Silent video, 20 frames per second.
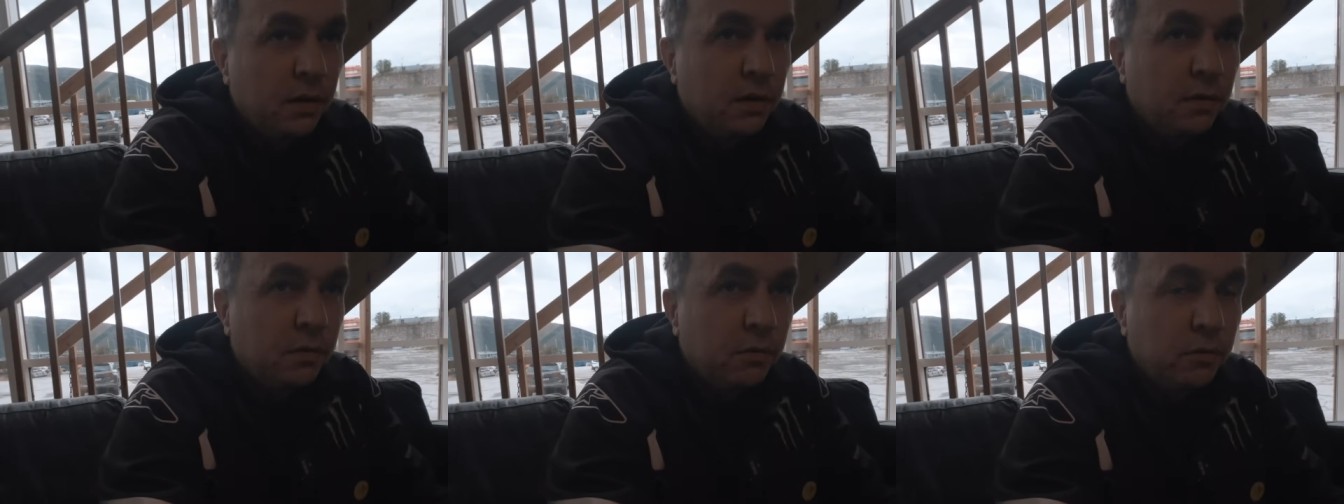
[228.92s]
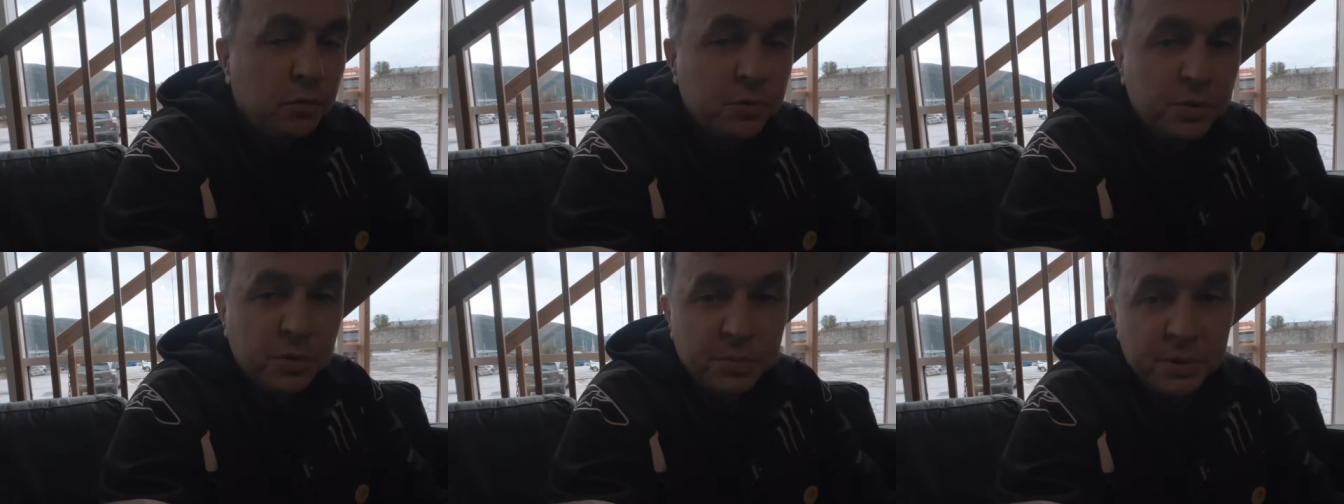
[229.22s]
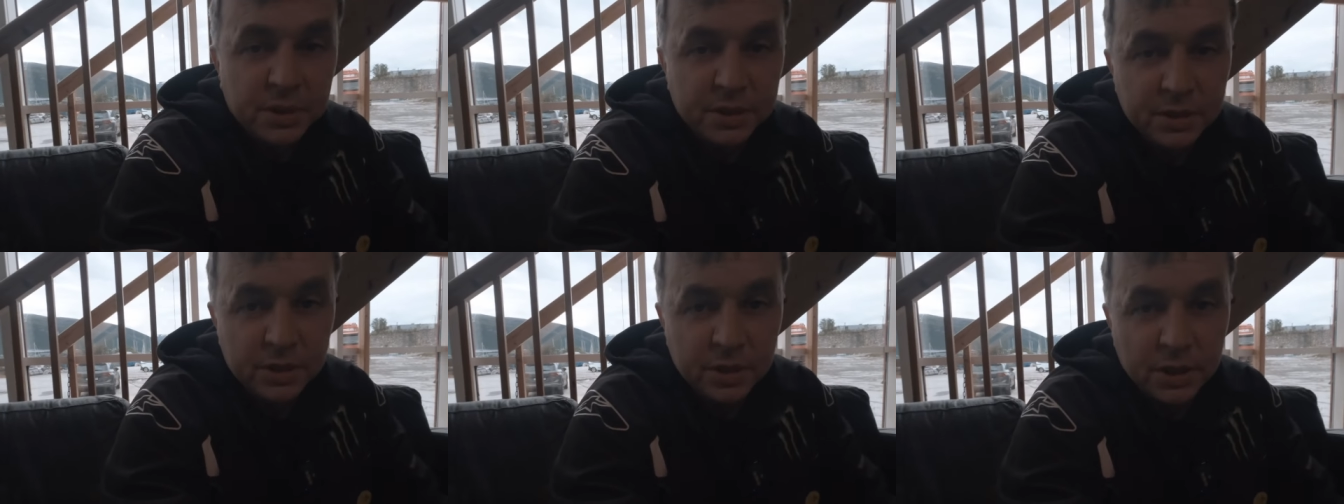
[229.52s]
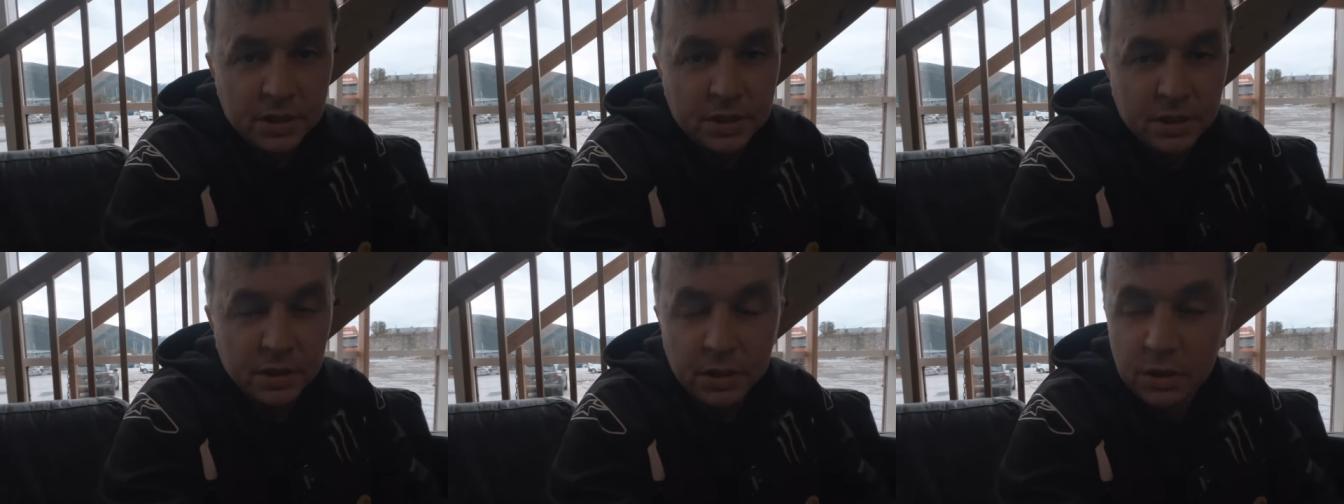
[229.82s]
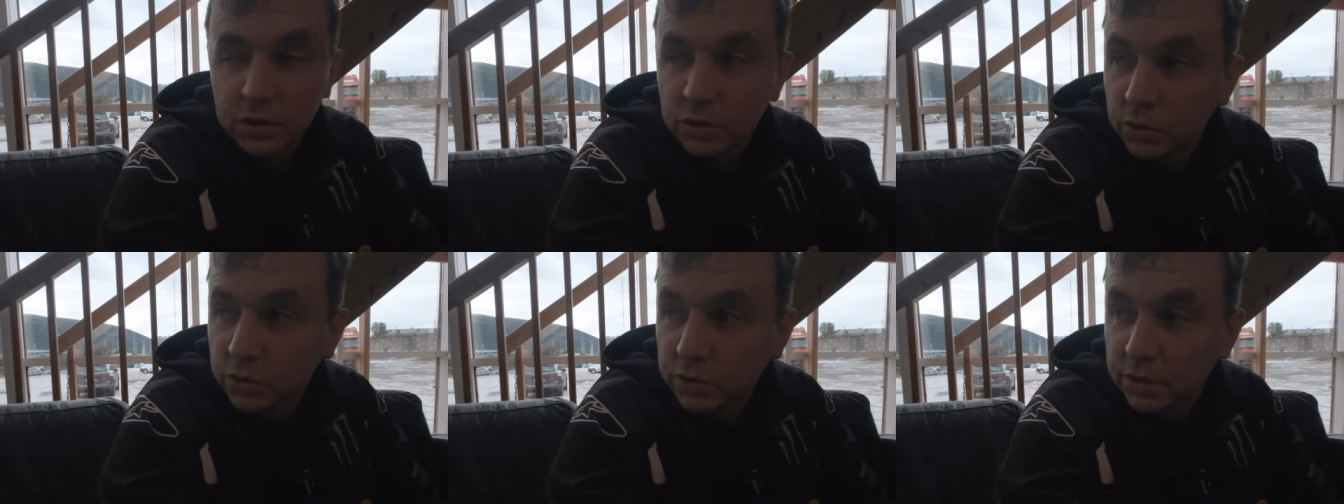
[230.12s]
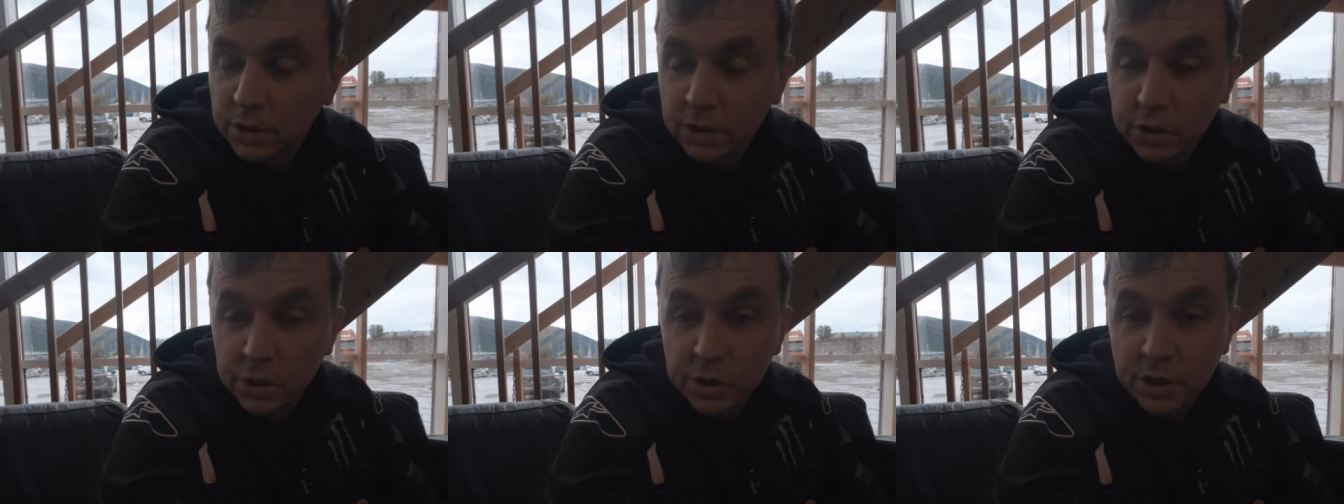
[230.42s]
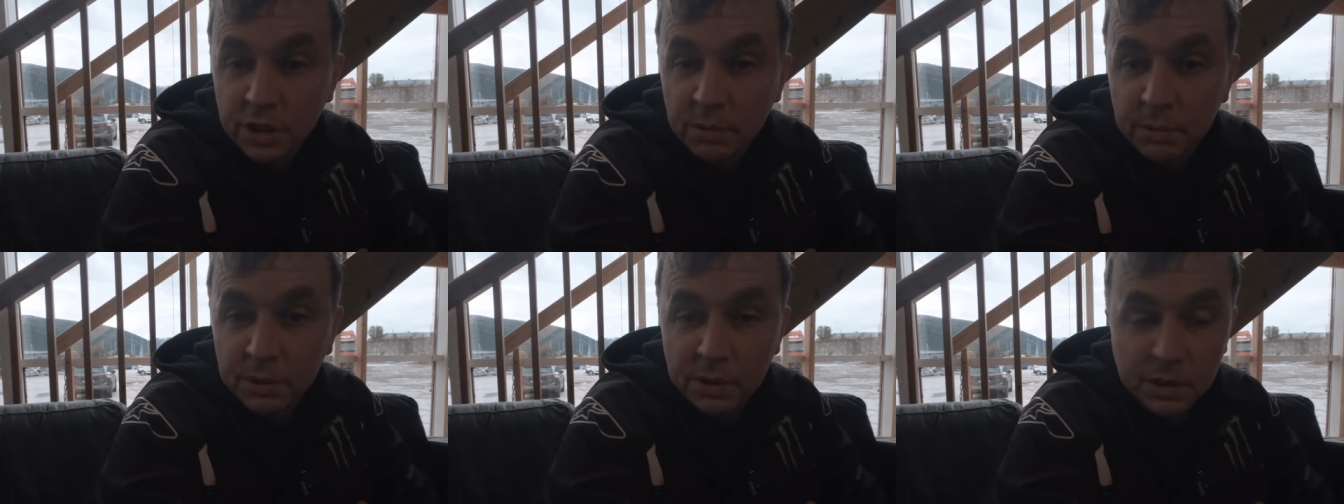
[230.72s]
В общем, я сейчас нахожусь на
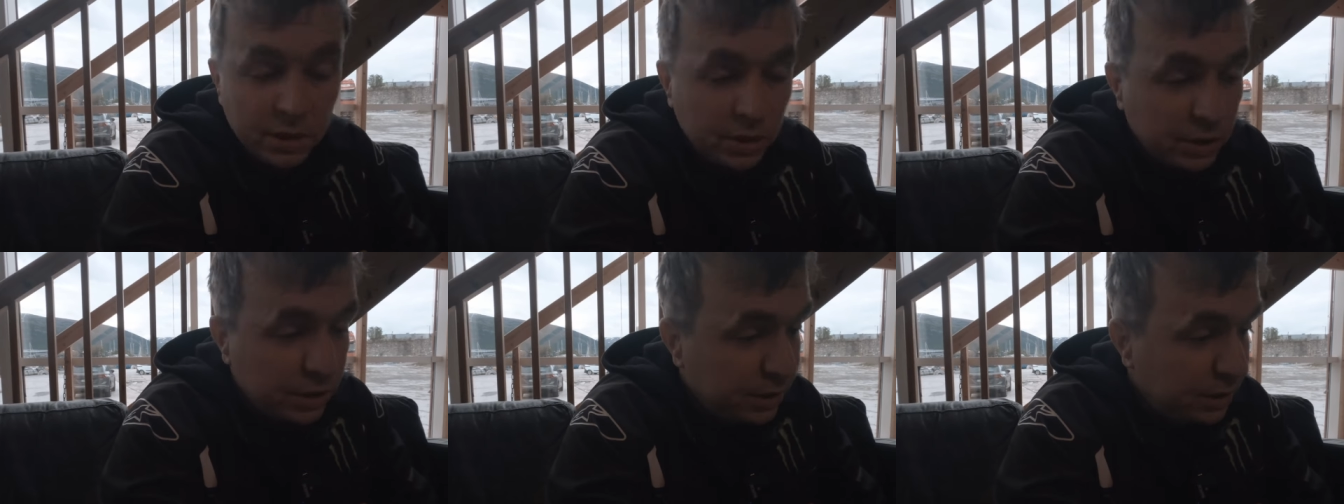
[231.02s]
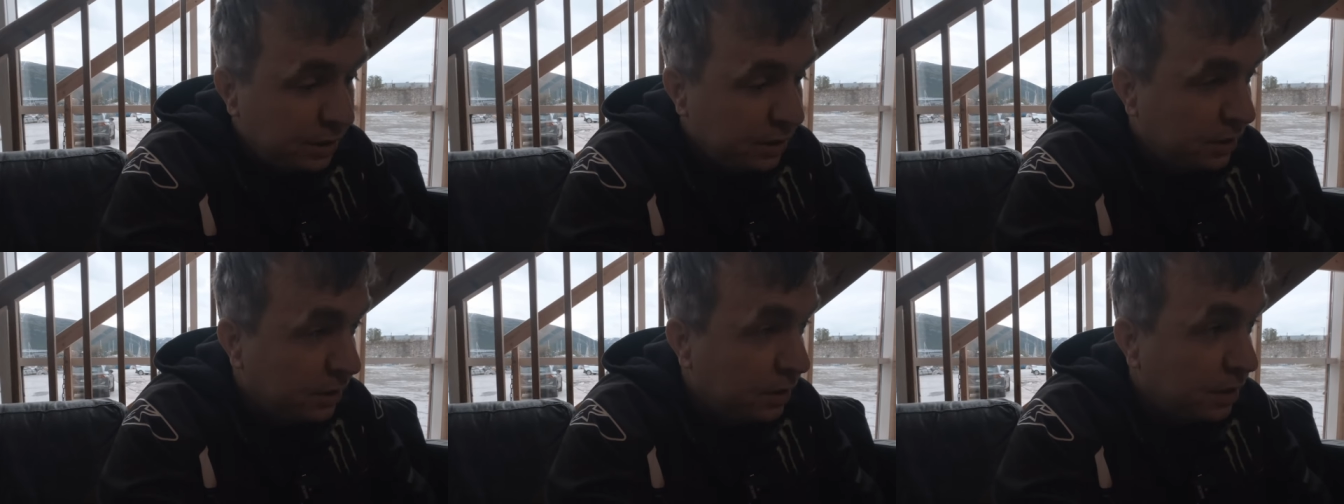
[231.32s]
шиномонтаже.